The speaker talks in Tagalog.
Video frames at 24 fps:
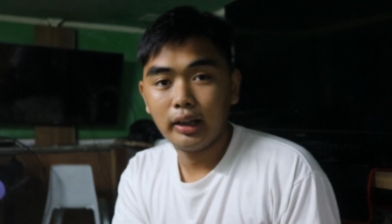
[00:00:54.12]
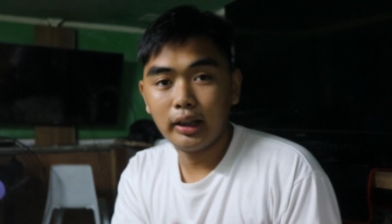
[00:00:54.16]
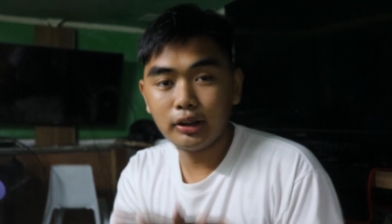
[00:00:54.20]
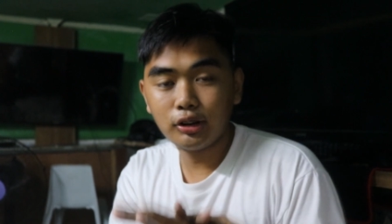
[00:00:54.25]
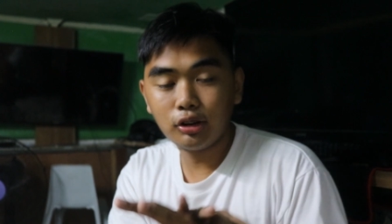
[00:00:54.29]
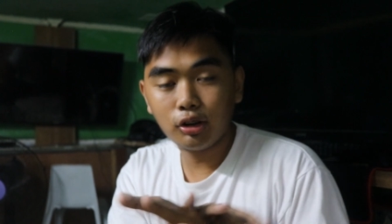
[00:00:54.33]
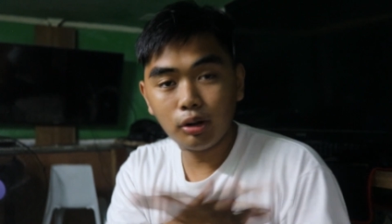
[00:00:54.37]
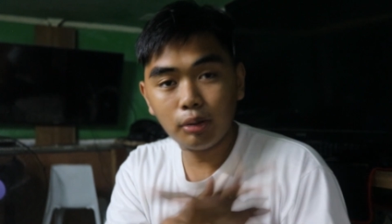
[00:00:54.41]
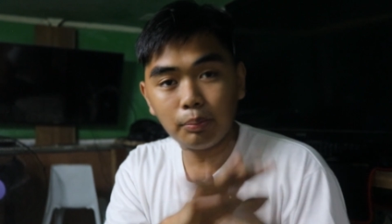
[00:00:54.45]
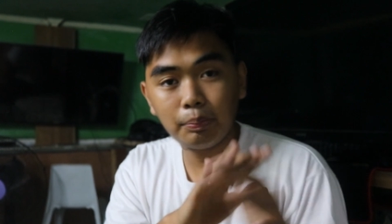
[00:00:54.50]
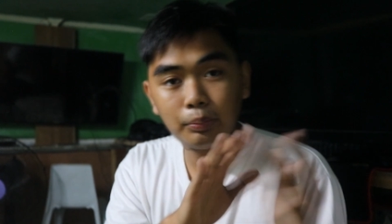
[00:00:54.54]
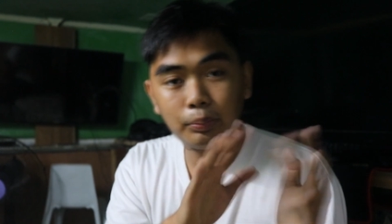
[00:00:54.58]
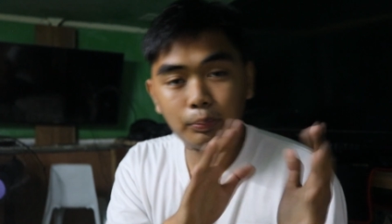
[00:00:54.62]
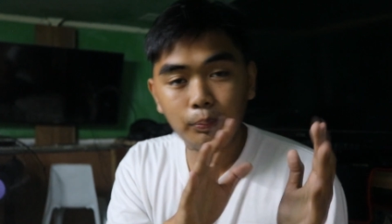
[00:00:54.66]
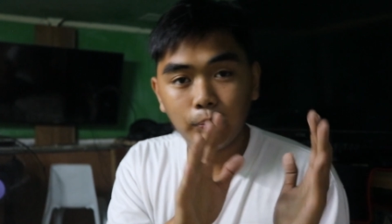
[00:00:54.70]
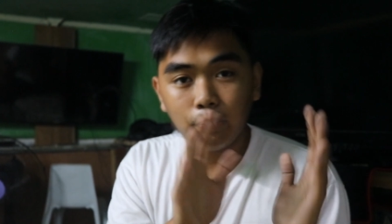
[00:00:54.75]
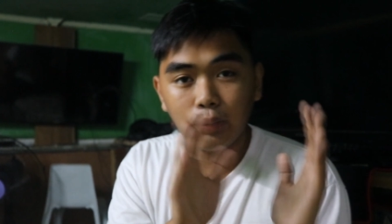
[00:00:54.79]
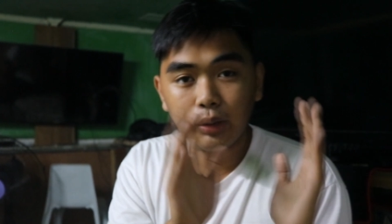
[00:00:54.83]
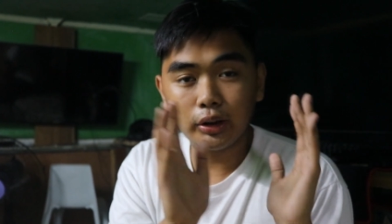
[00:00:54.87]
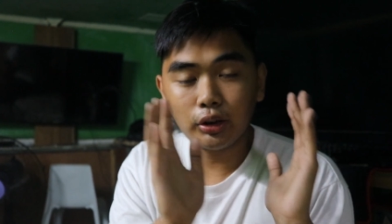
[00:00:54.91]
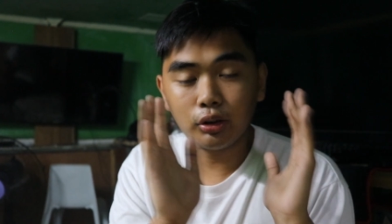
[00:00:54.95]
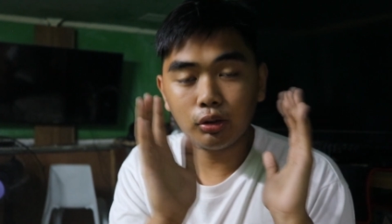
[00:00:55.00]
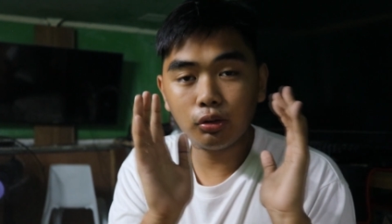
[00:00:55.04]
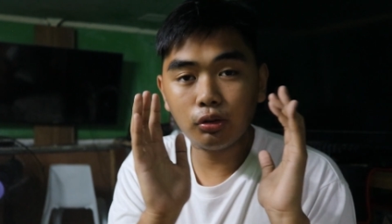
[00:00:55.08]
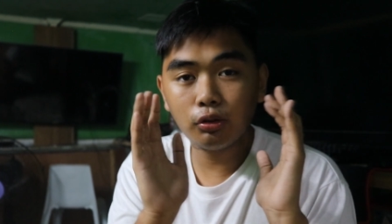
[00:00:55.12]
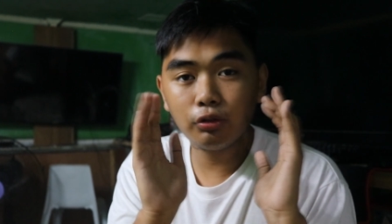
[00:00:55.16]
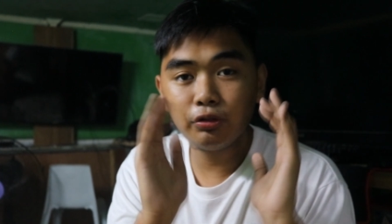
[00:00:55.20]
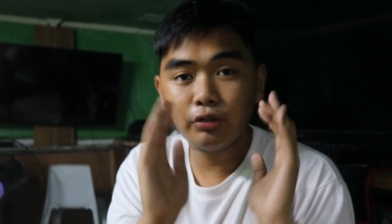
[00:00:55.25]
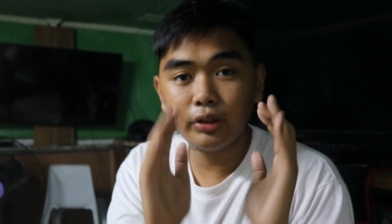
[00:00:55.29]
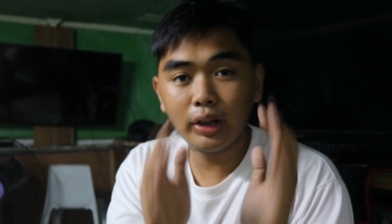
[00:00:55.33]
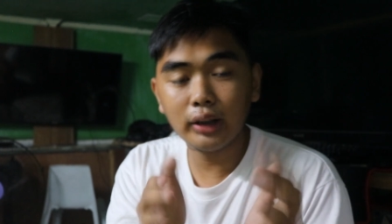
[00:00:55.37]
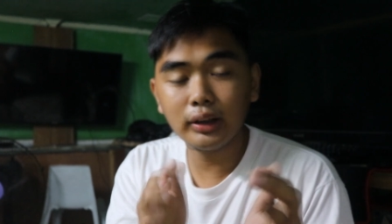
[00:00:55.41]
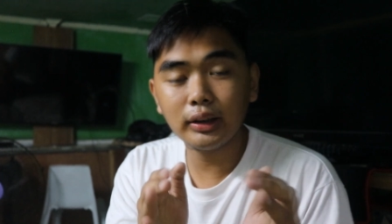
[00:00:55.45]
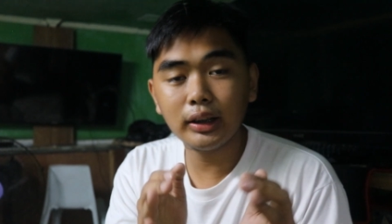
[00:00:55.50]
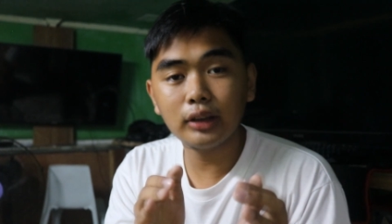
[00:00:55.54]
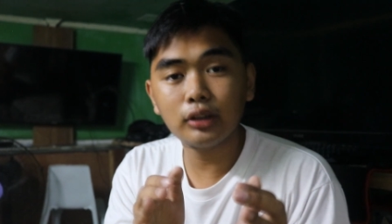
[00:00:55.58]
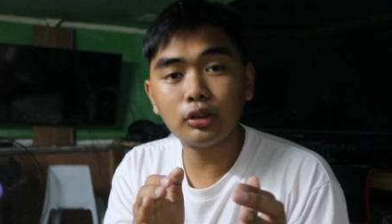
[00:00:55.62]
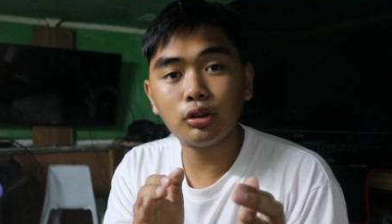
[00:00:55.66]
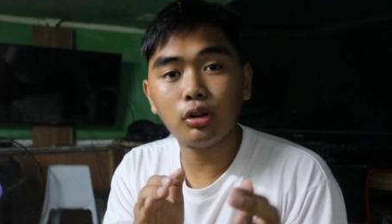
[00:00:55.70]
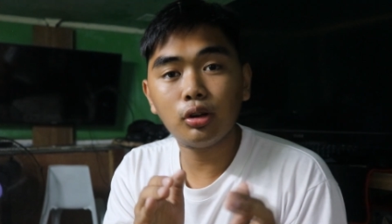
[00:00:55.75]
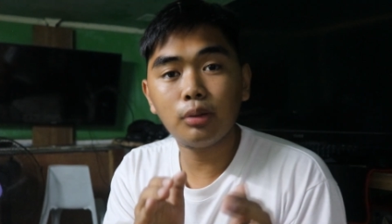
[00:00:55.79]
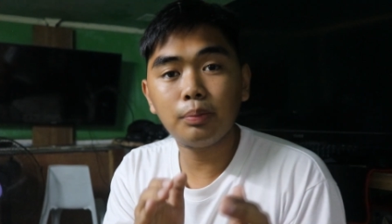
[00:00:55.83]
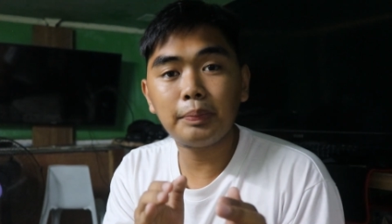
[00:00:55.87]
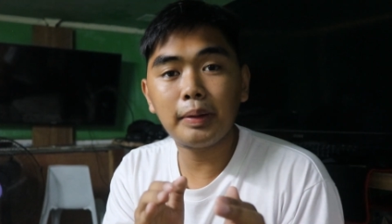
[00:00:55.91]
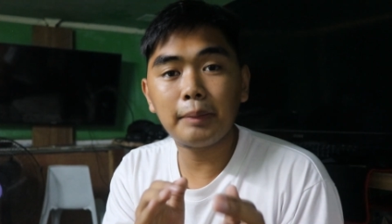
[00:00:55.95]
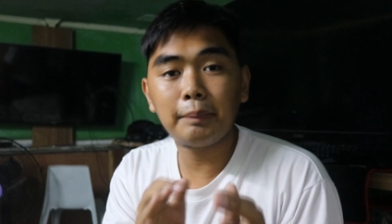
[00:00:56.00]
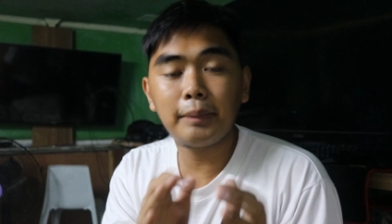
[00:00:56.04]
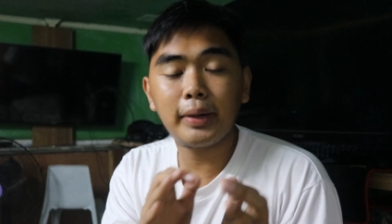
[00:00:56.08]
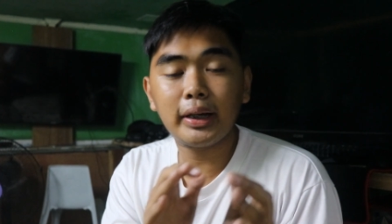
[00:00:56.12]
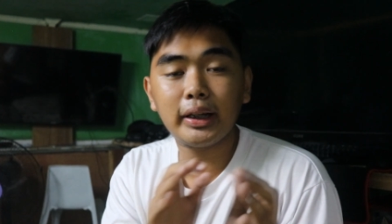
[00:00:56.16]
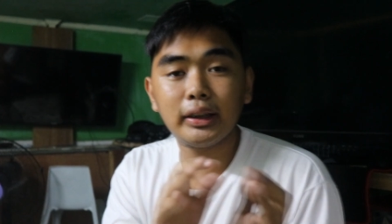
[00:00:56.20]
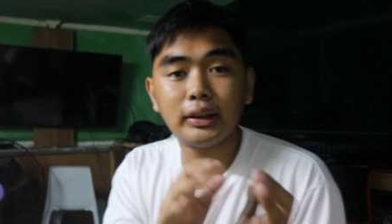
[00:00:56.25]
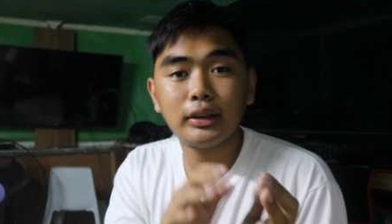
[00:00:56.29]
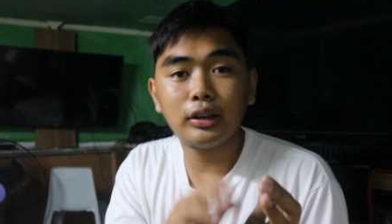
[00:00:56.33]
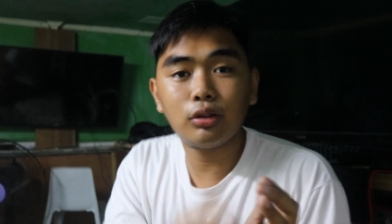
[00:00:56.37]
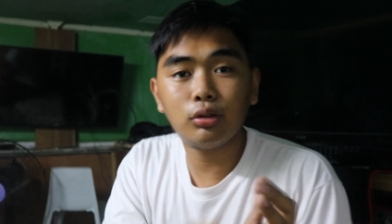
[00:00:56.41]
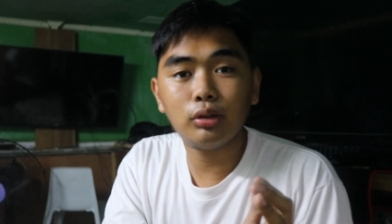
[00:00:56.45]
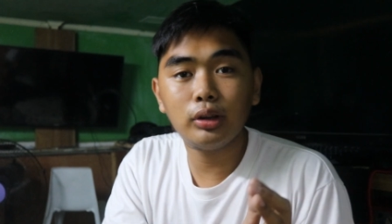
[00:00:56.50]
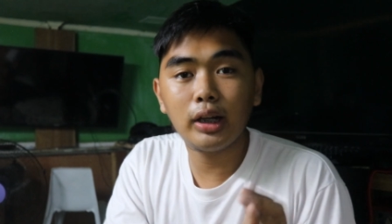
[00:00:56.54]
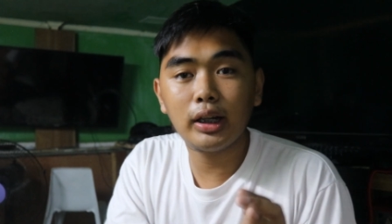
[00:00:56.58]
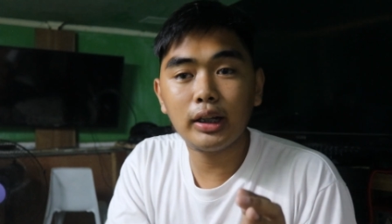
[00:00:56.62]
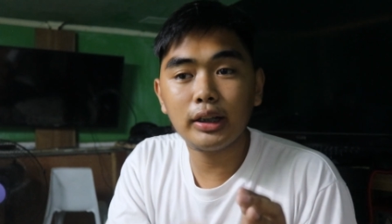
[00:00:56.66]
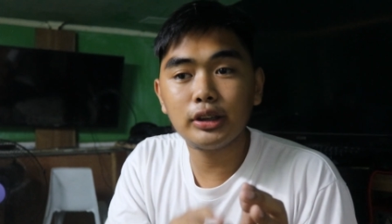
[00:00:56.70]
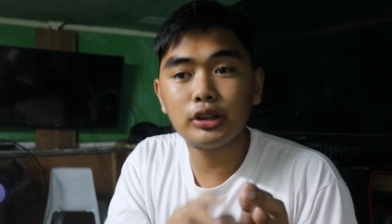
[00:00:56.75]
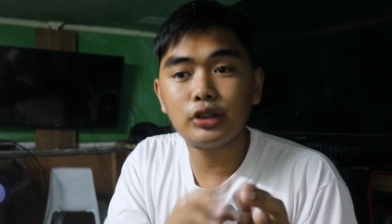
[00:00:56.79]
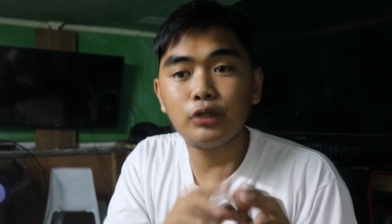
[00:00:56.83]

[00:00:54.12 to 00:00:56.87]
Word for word: ito itong vlog na to papakita ko lang